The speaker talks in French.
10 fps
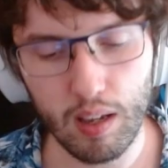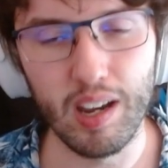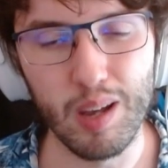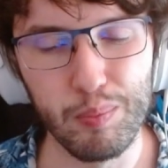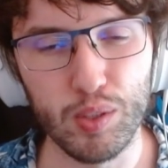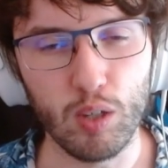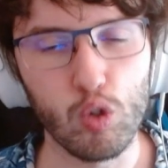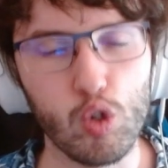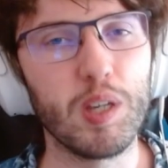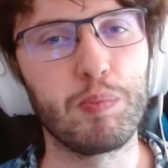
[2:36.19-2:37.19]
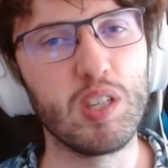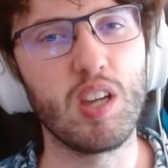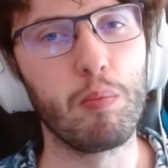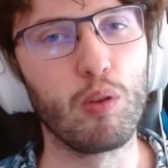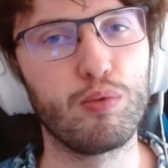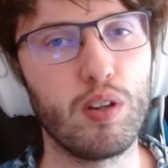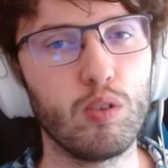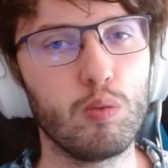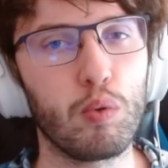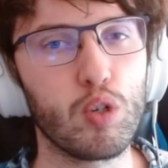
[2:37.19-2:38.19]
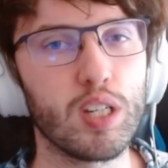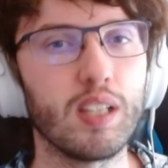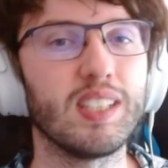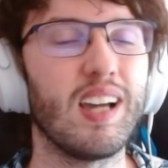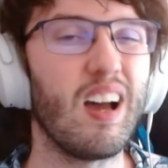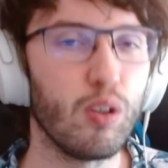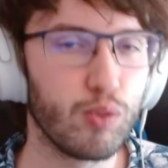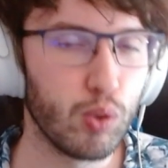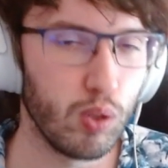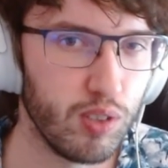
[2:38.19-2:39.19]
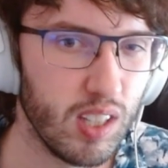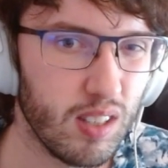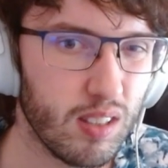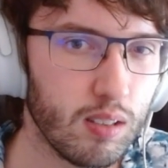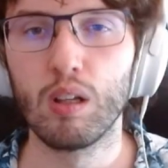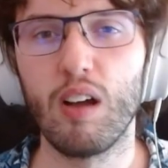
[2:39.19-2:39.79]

Allez, un peu de sérieux, je suis pas spécialement fan du prochain, c'est Eye of the Infinite.